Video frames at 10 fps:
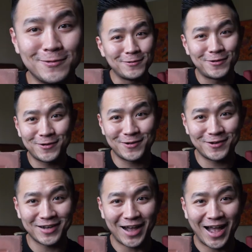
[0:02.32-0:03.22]
uff,
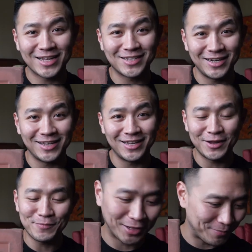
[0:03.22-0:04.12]
asli
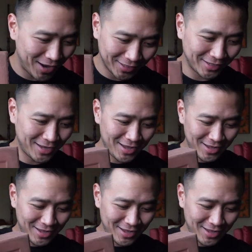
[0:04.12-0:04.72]
ini berat banget.